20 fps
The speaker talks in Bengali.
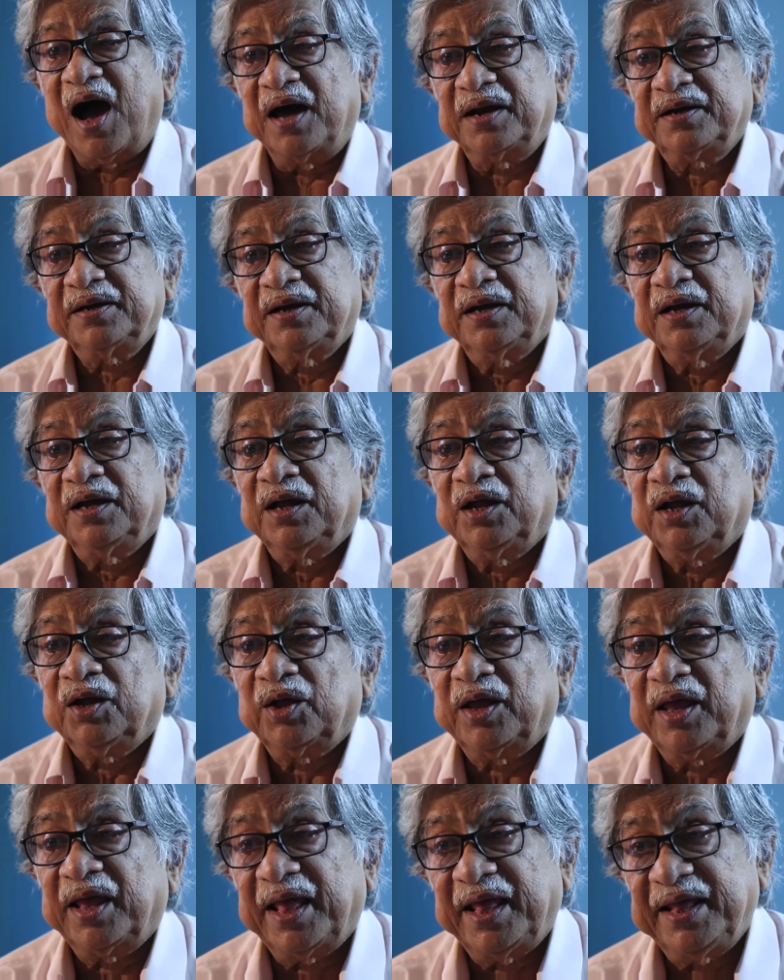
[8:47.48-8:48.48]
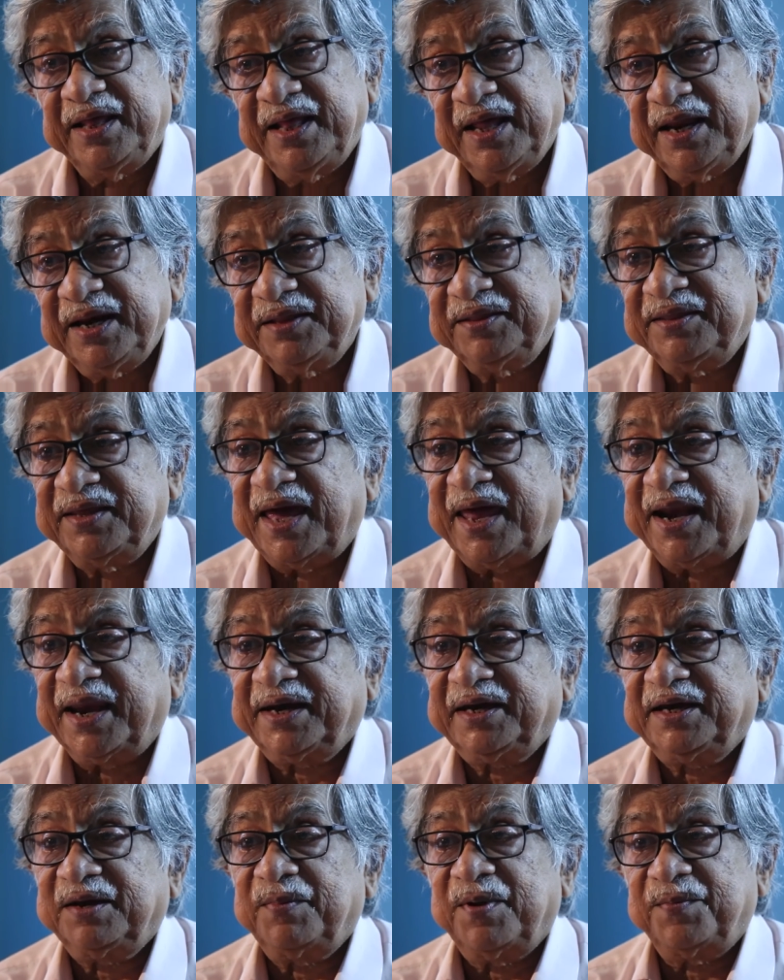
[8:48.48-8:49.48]
আর এইখানেতে আর
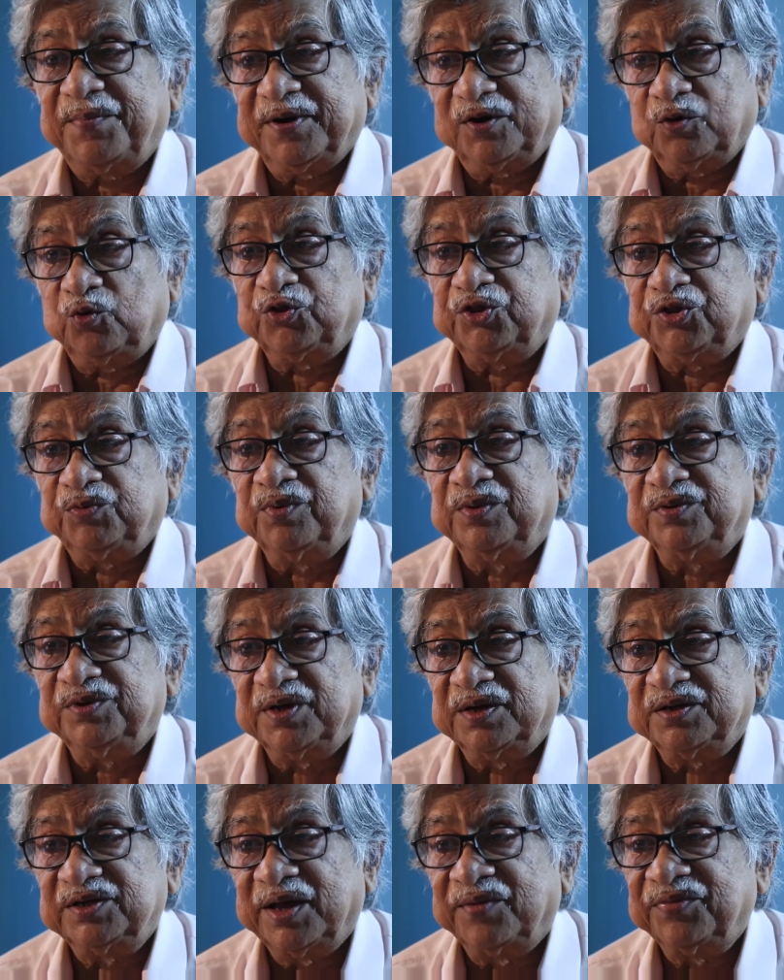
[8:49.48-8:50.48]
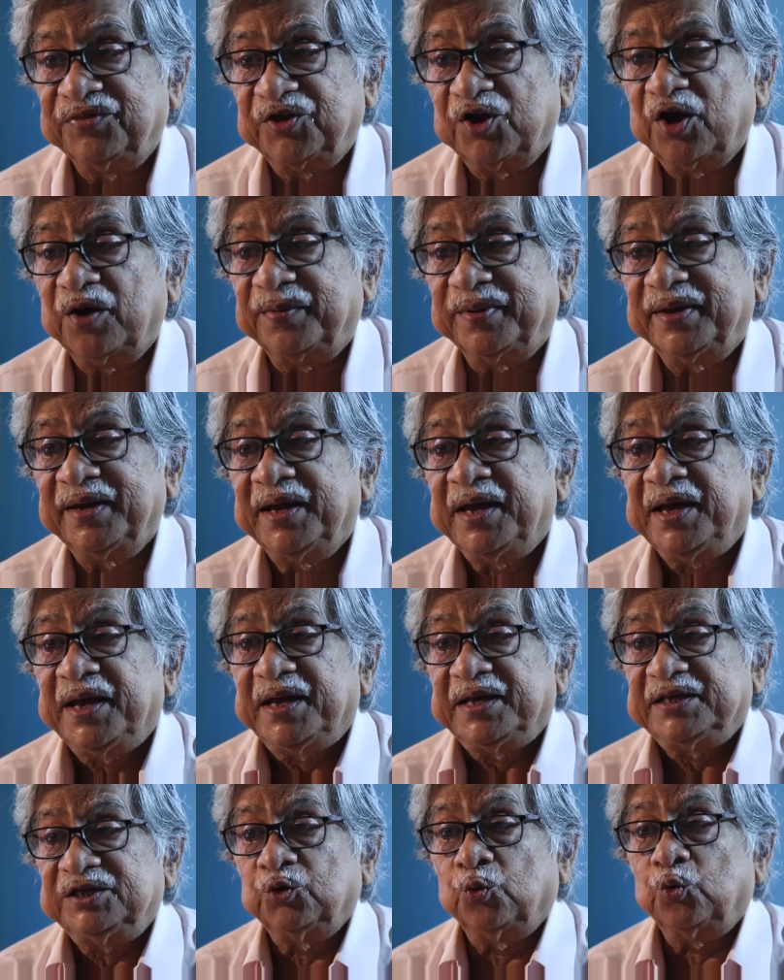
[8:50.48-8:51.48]
একটা ব্যাপার জানতে হবে
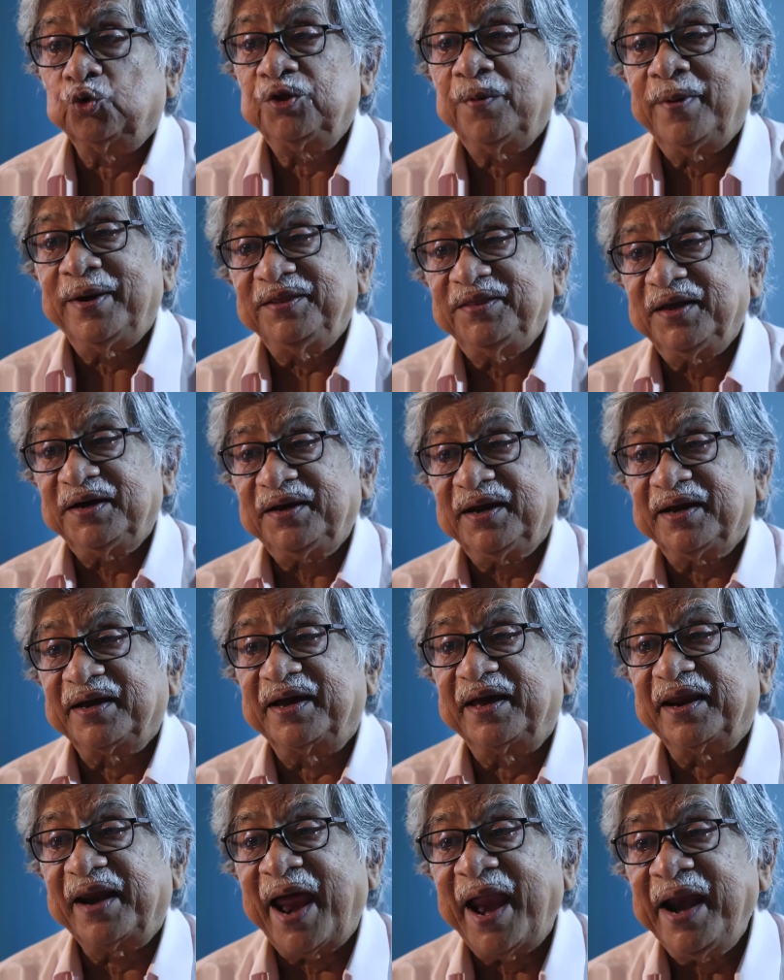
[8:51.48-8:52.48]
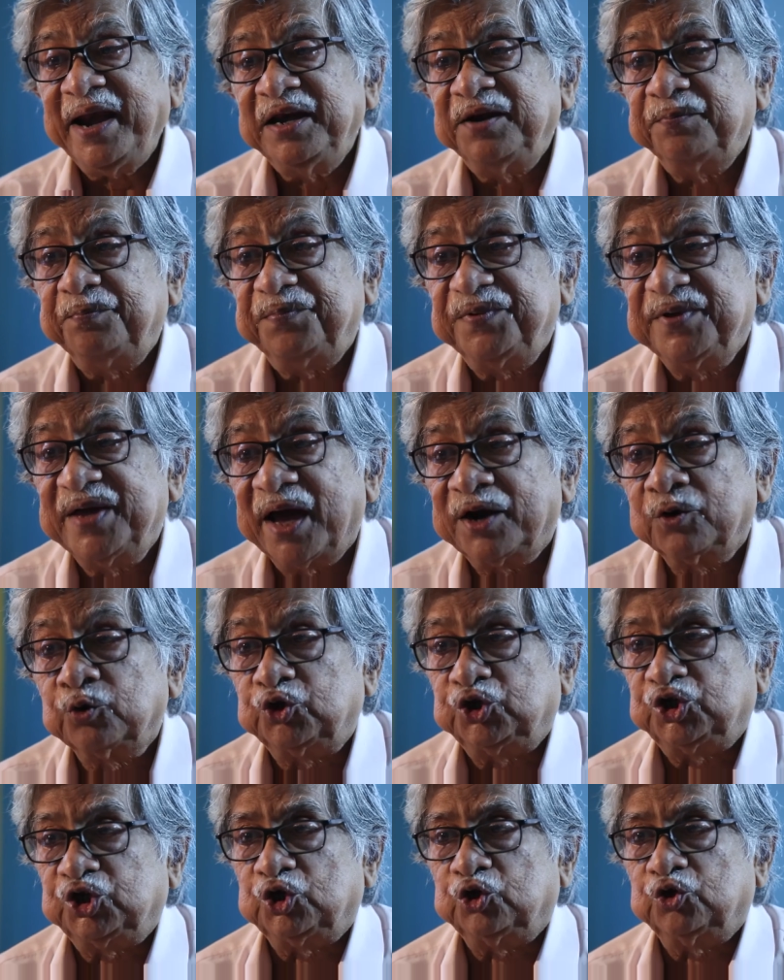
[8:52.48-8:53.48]
যে ওদের বাড়িতে একটা গ্র্যান্ড
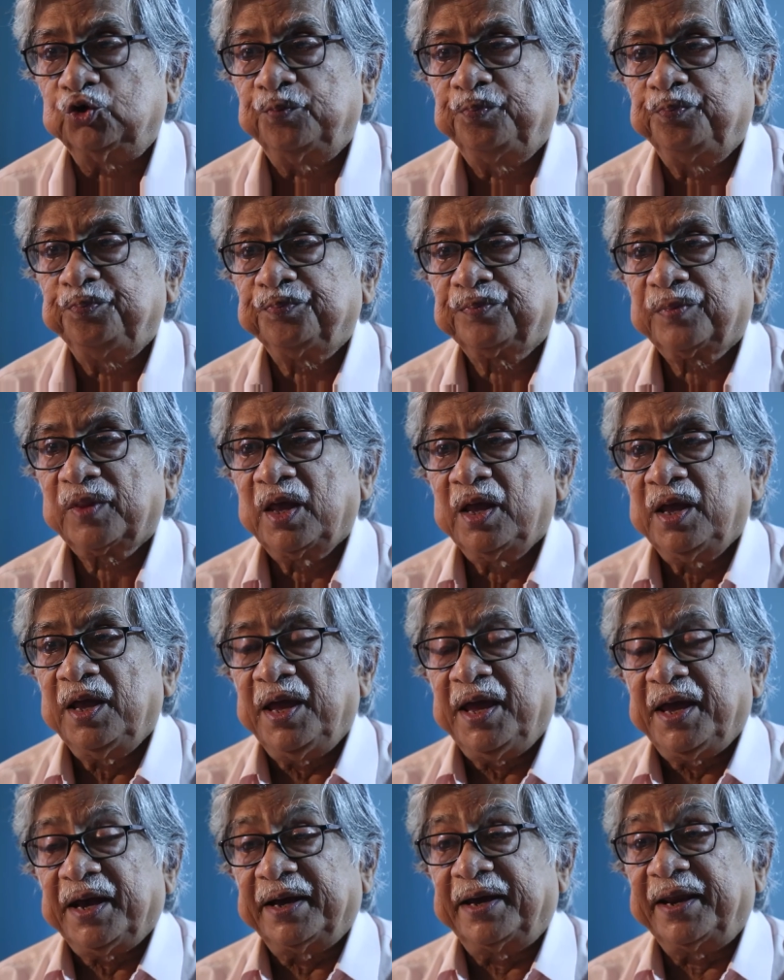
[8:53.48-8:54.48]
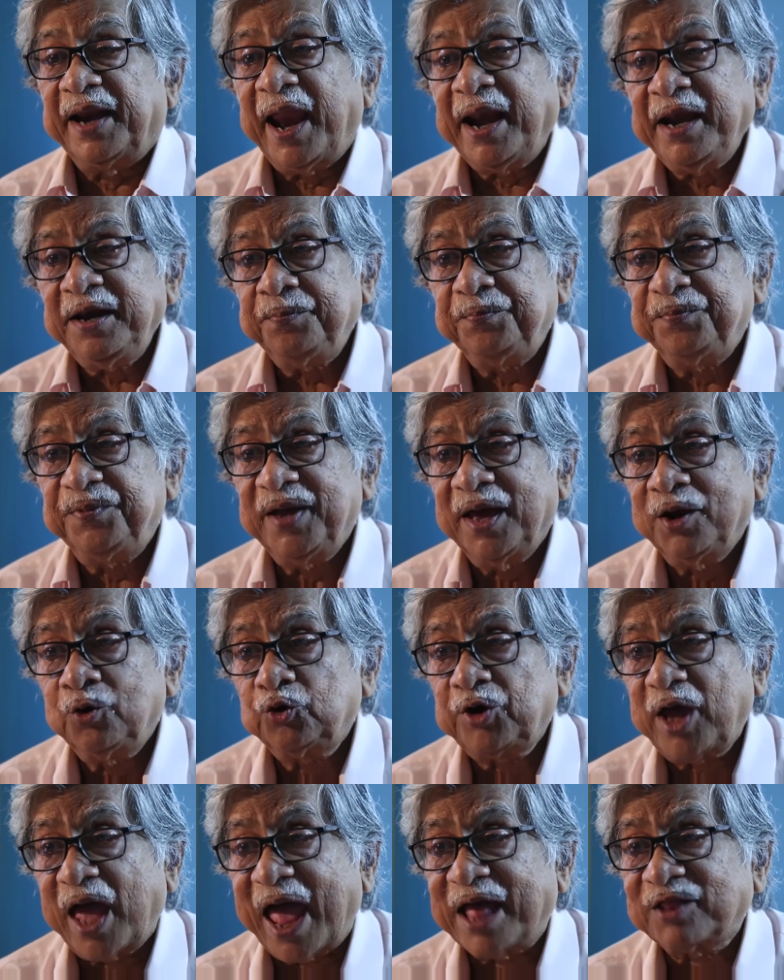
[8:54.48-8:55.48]
পিয়ানো ছিল গ্র্যান্ড
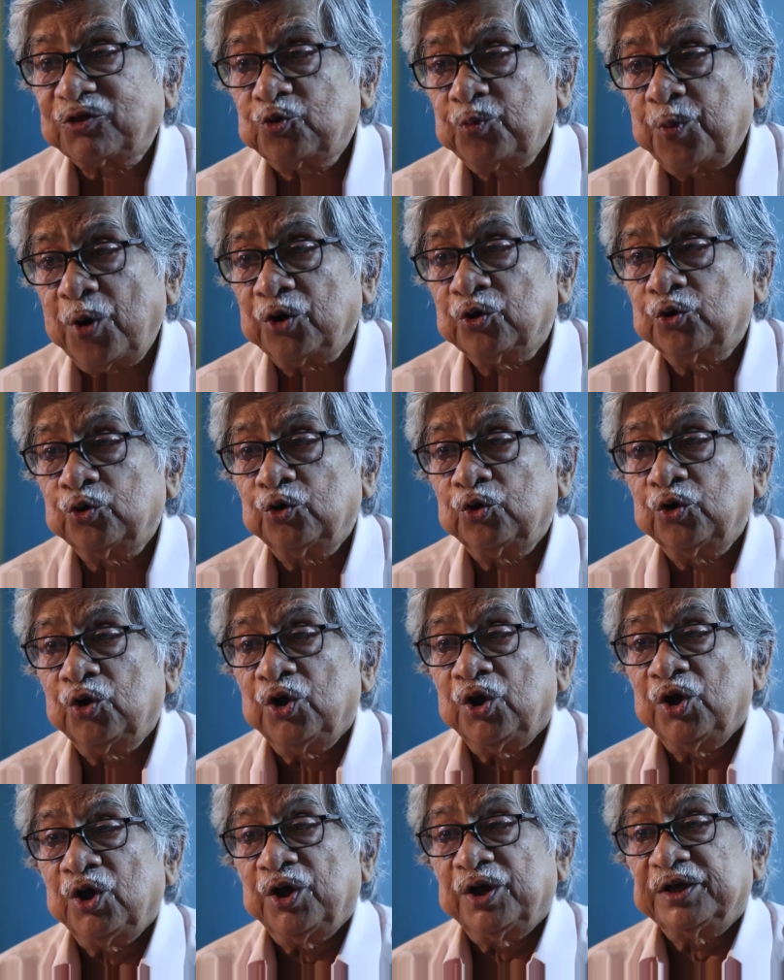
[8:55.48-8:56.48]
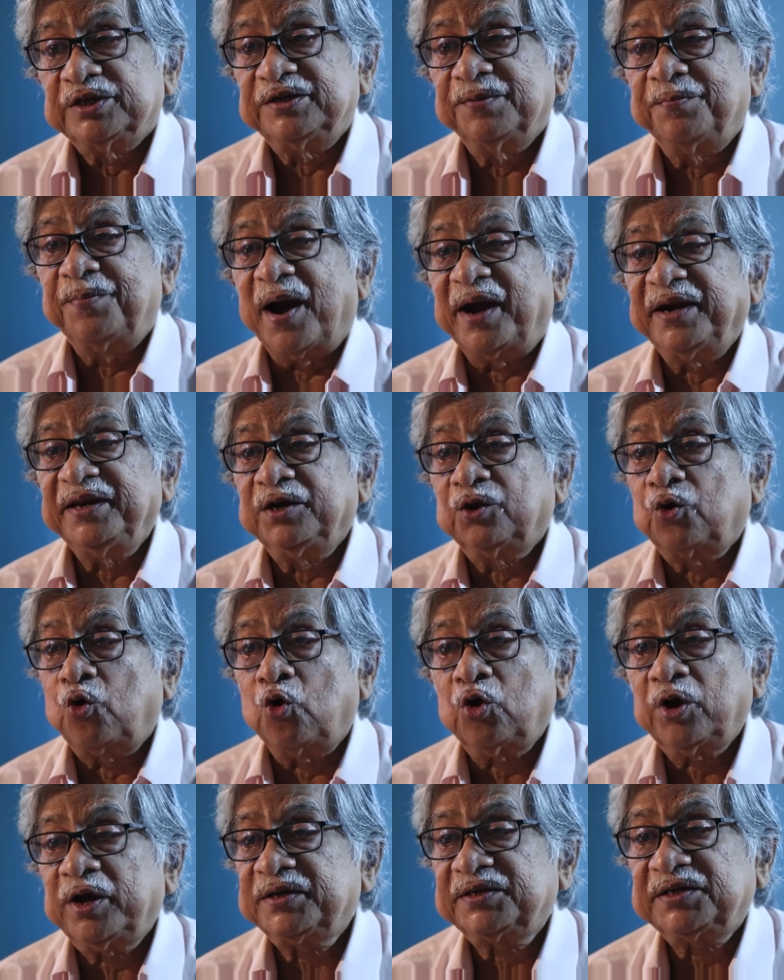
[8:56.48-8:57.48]
পিয়ানোটা এত বড় যে বাড়ির
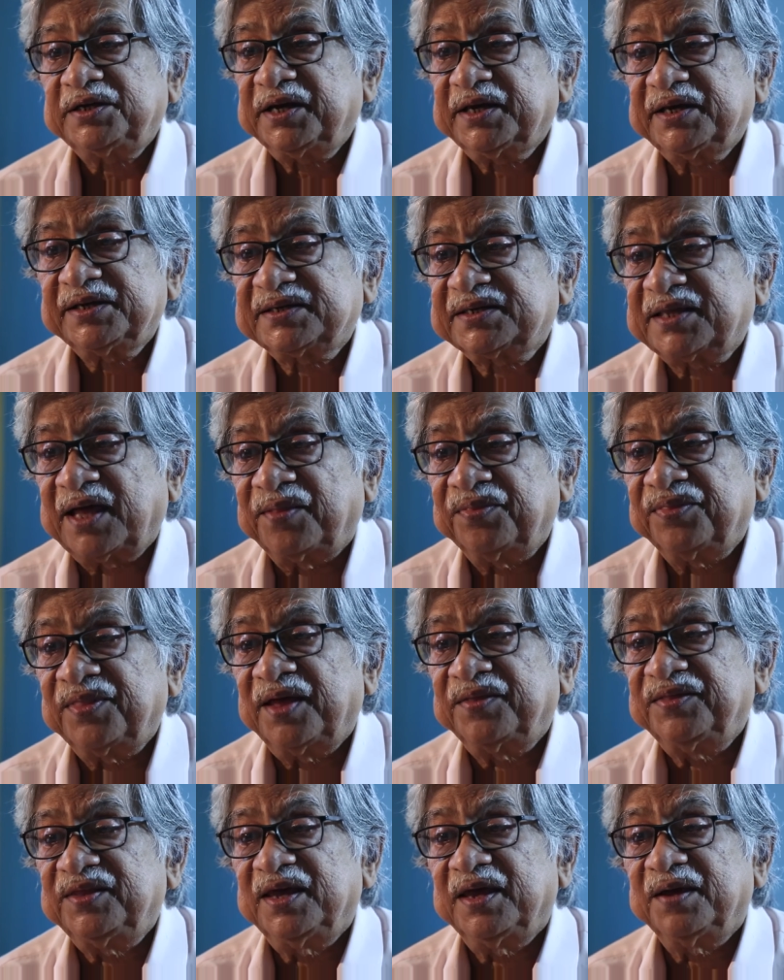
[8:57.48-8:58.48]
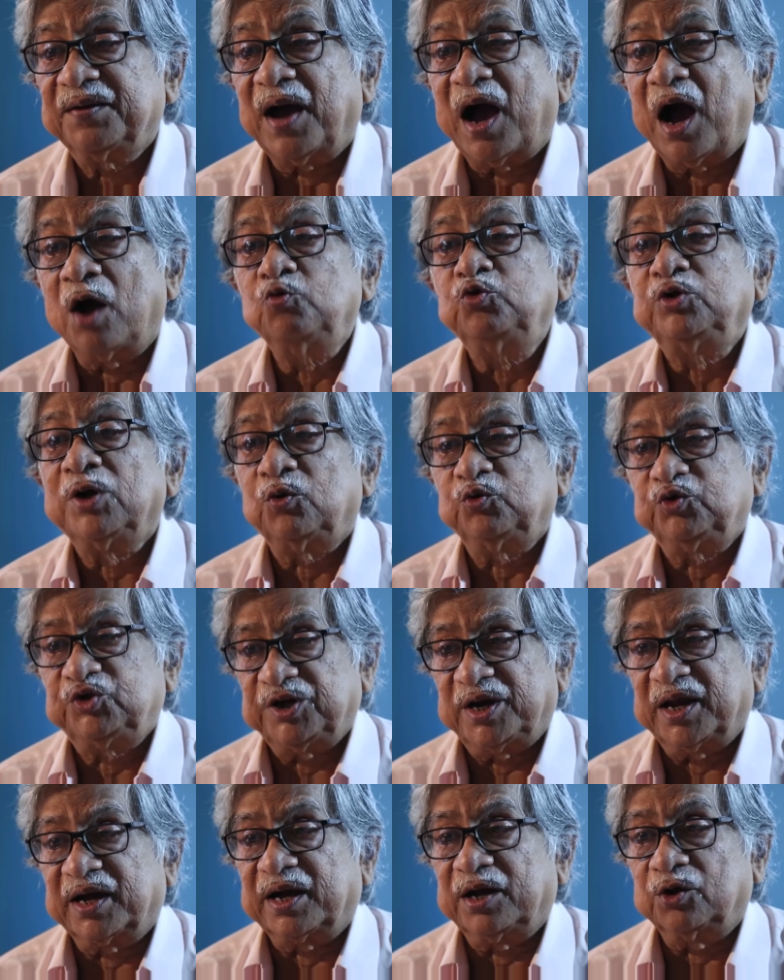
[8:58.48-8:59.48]
কক্ষে সেটাকে সামনা দিয়ে আউট
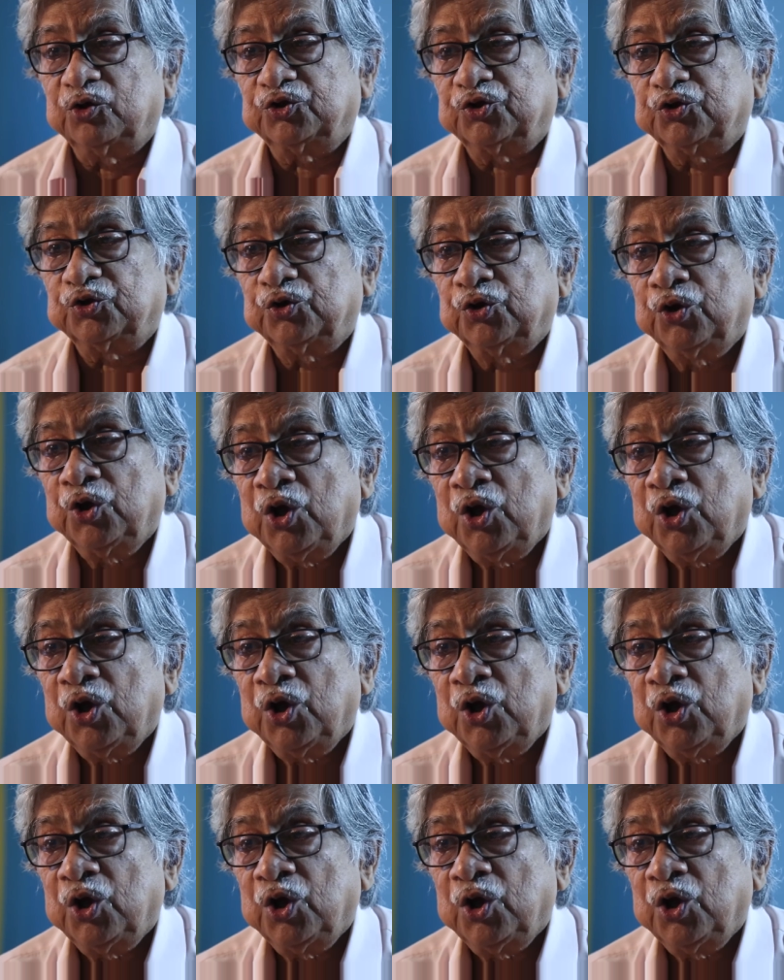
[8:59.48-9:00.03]
হাউসে রাখা হতো